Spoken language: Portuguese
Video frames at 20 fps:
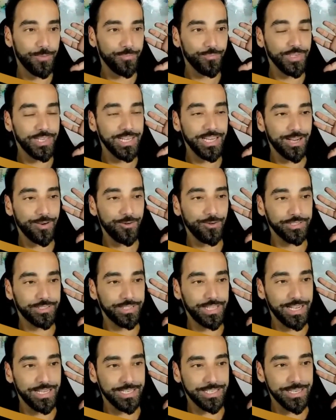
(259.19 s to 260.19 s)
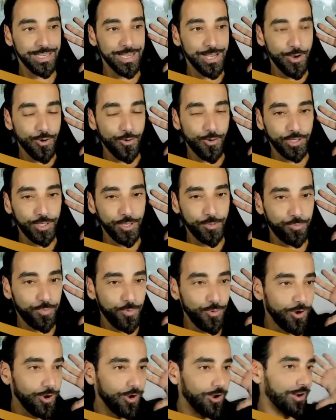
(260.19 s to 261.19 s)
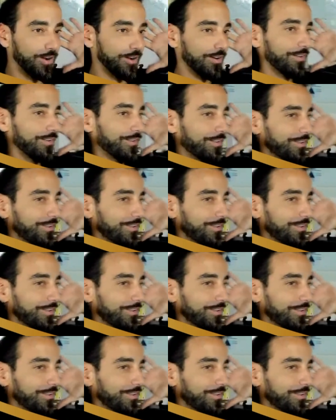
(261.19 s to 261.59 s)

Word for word: o que, que acontece? Quando empurra, ó,